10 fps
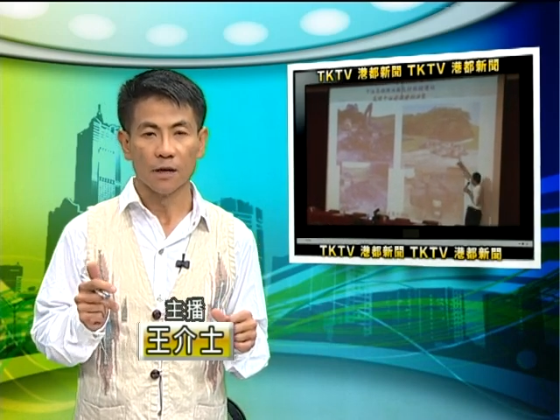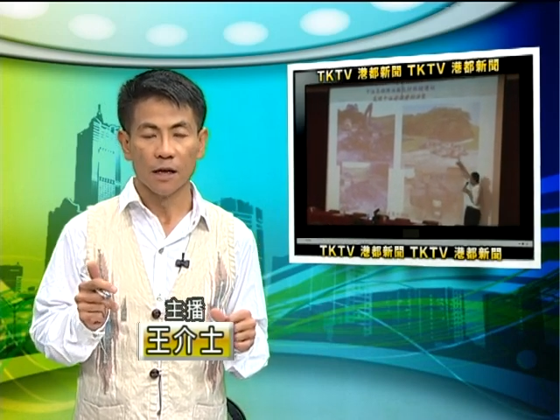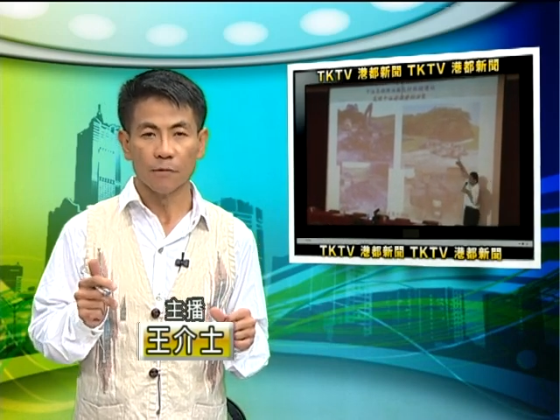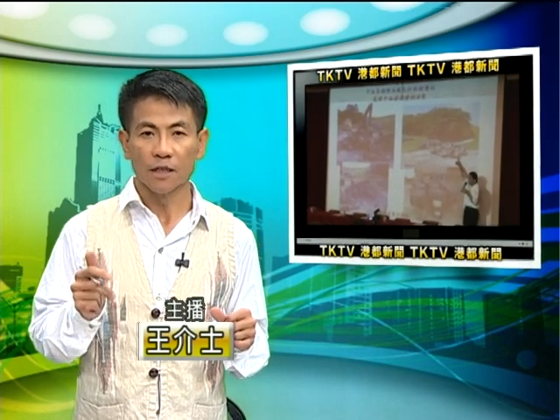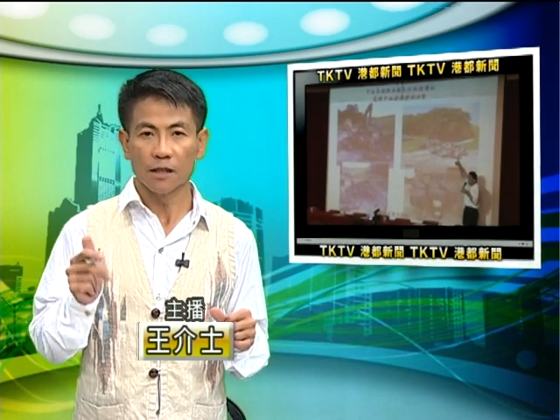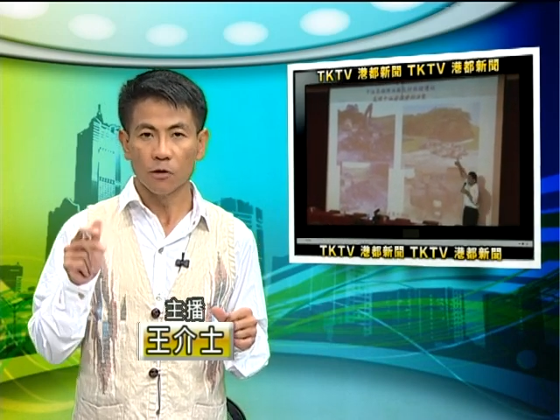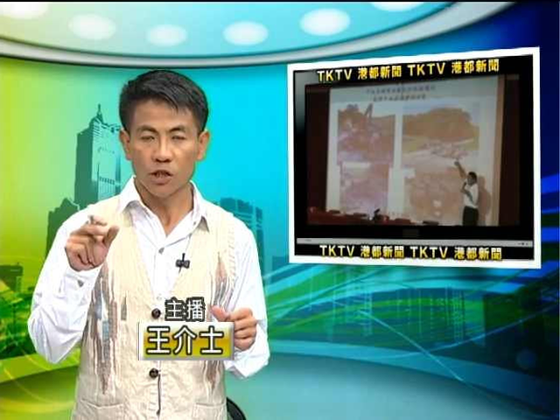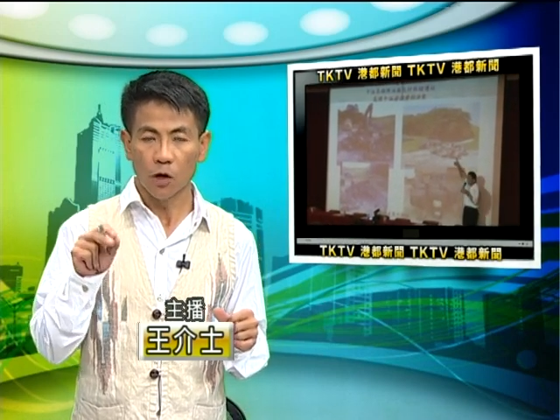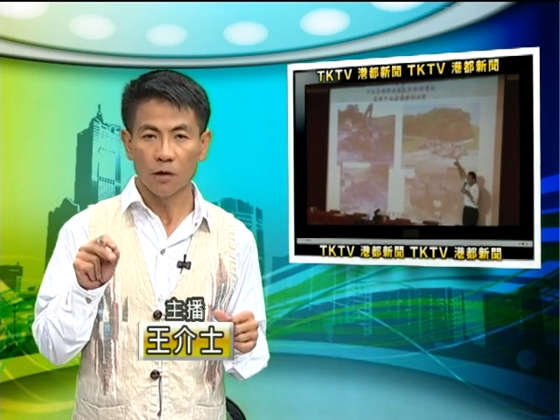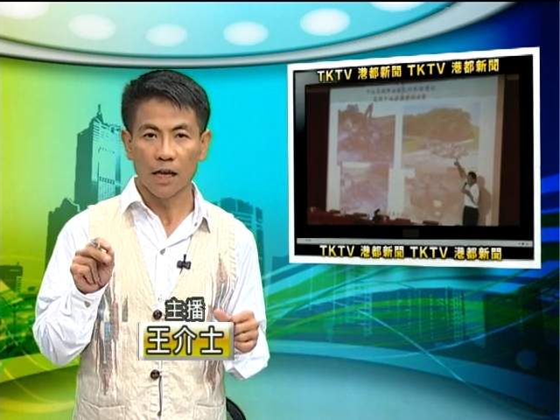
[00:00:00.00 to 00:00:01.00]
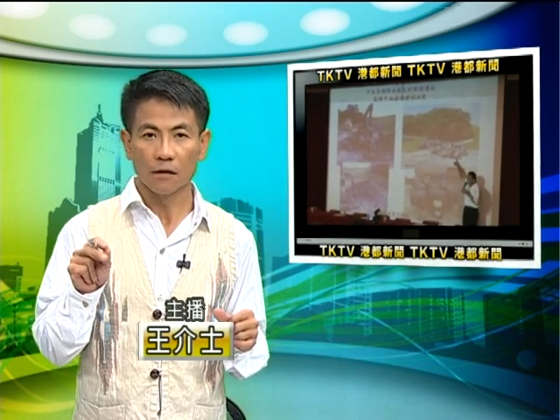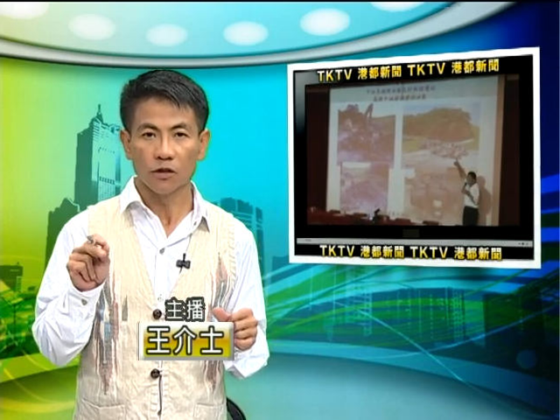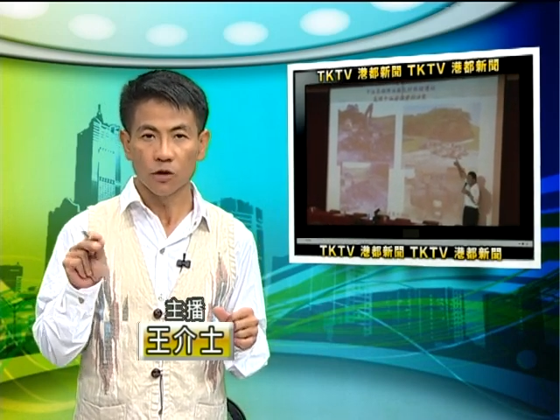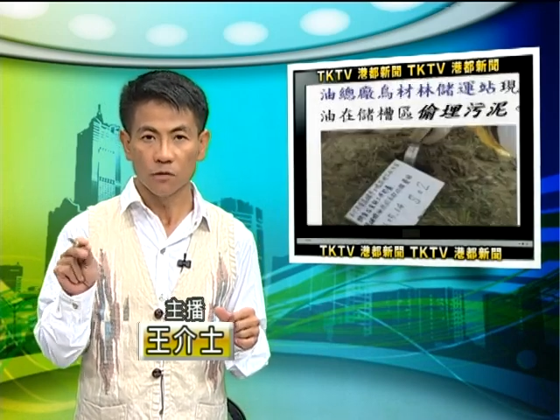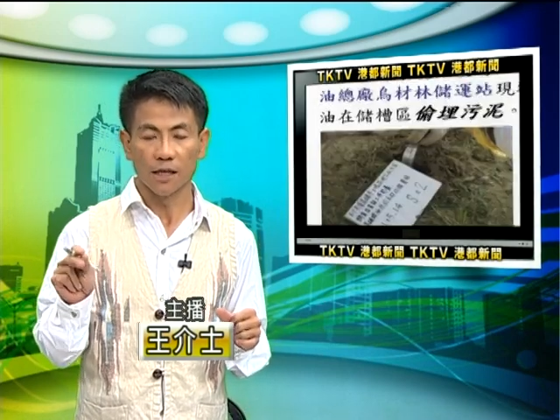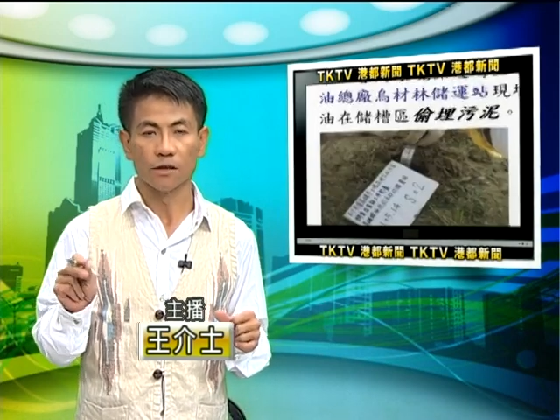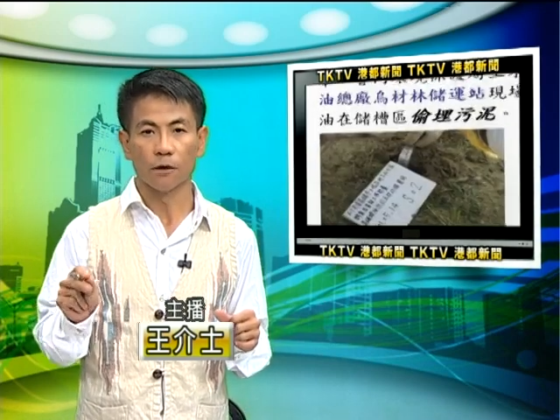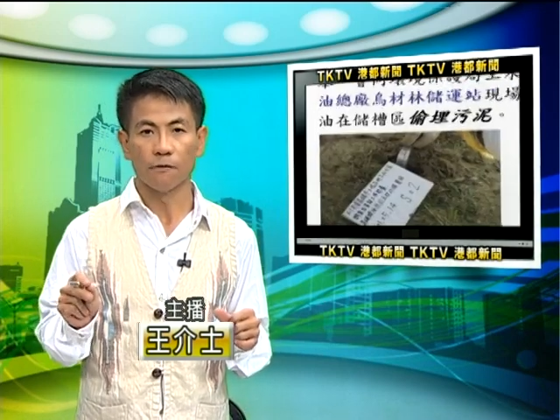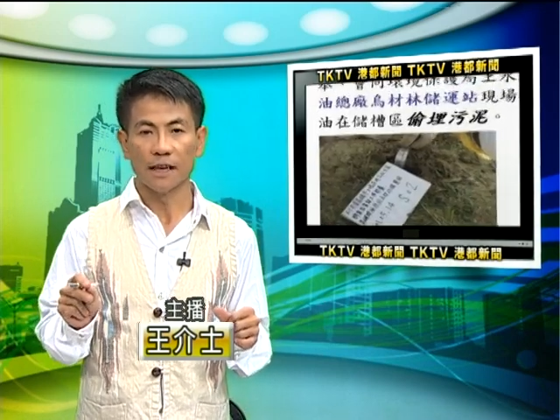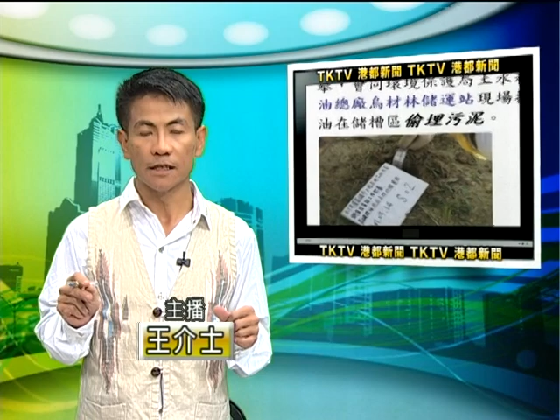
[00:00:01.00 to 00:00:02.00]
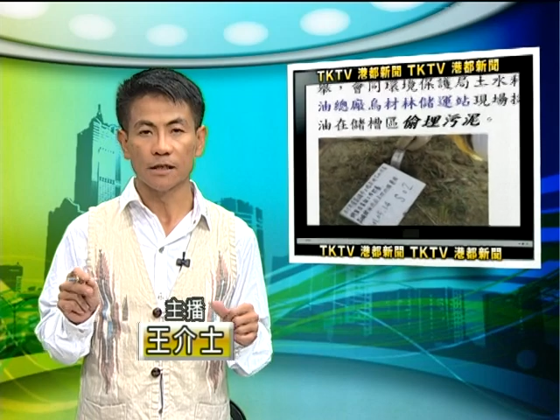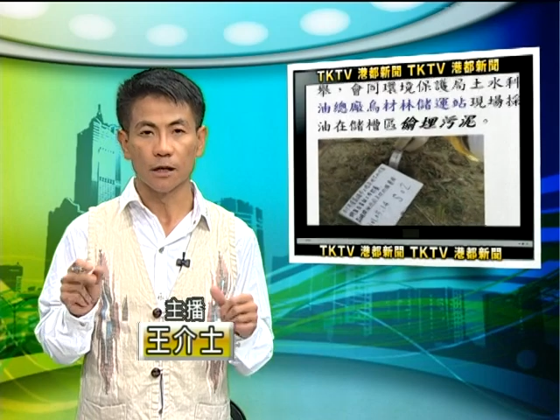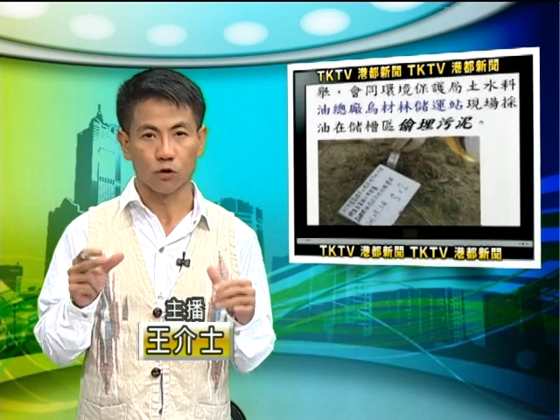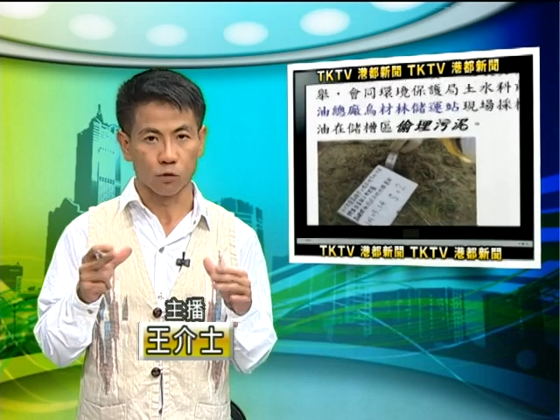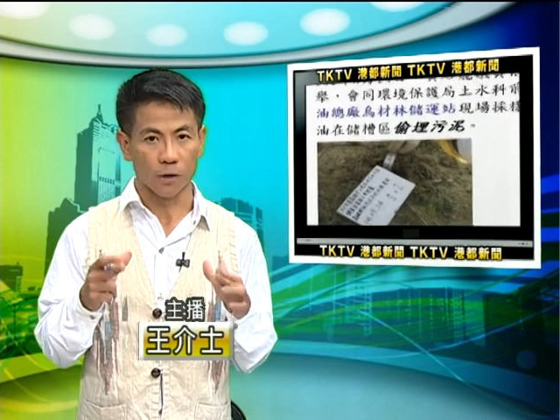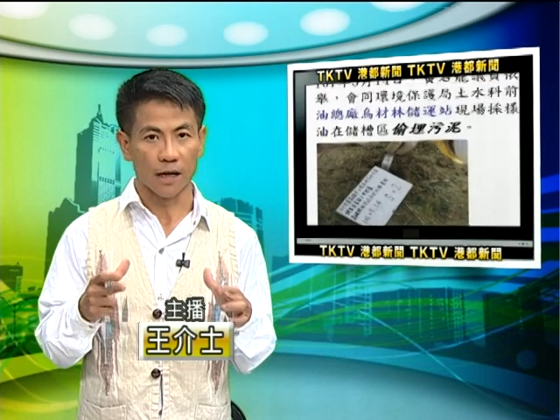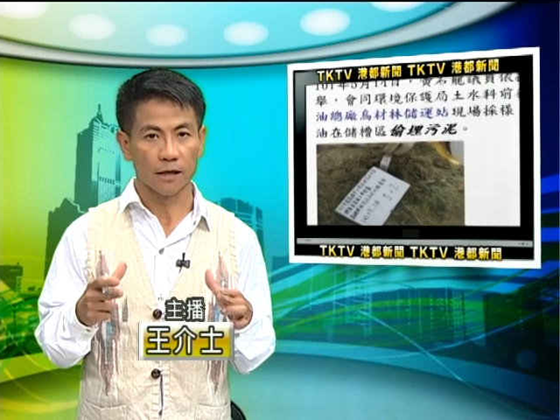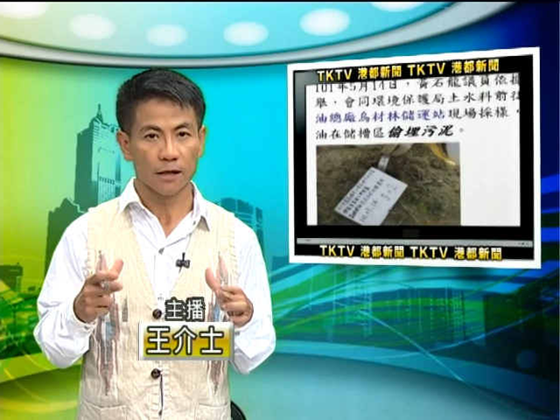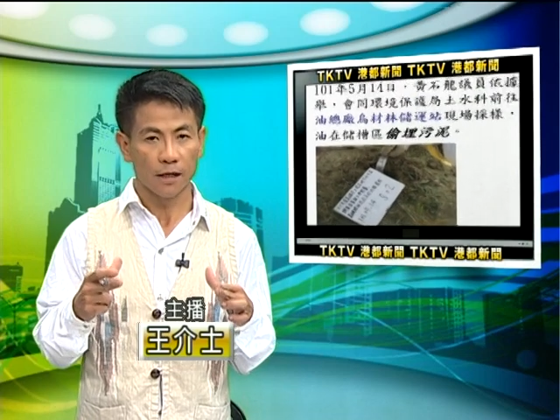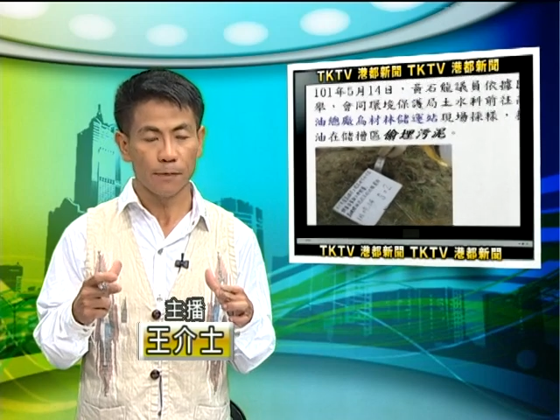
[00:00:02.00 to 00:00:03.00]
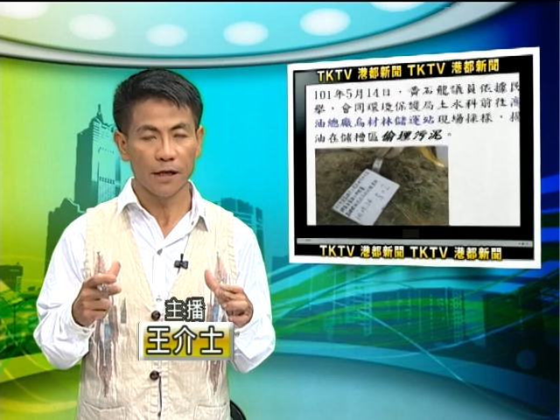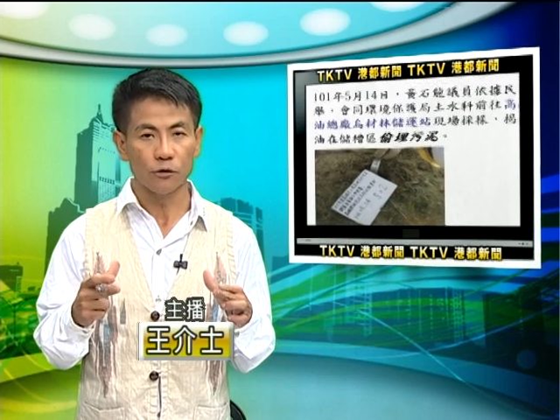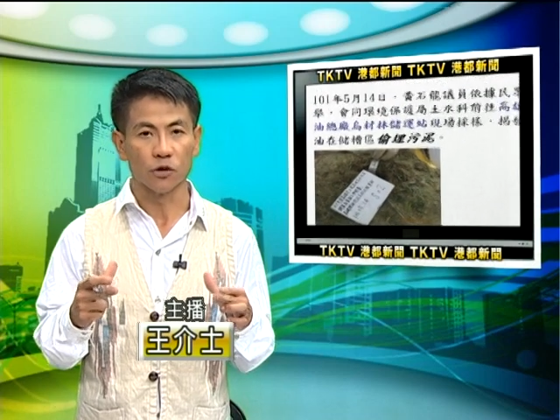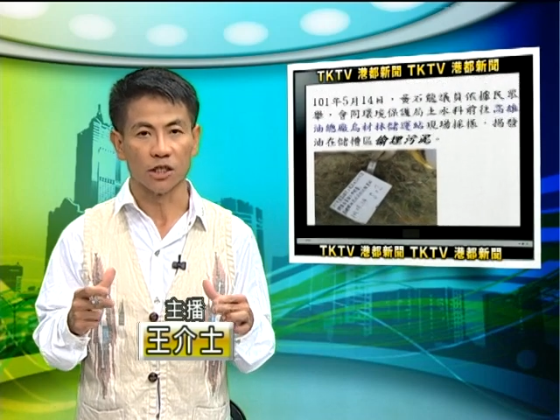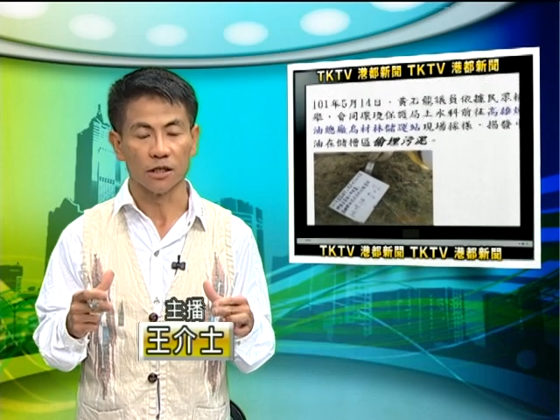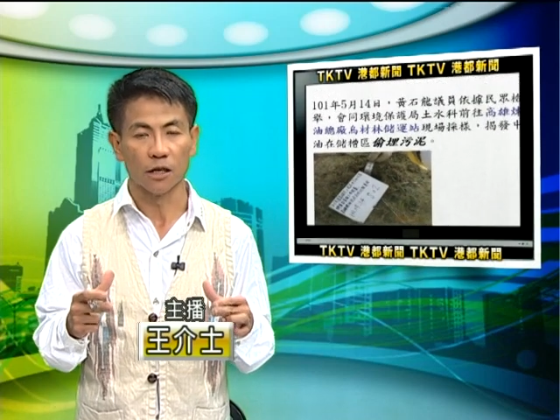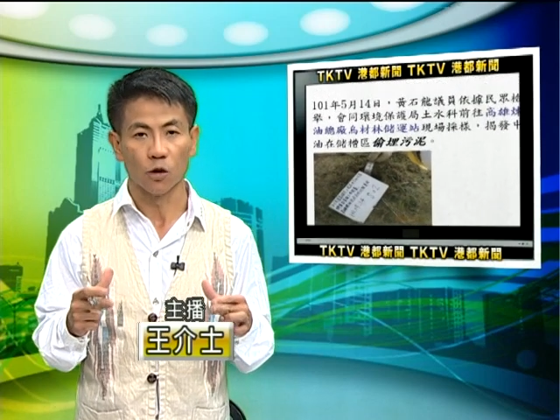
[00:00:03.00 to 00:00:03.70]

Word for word: 那么经过抽样送检之后，发现这个土壤的 T P H 值呢，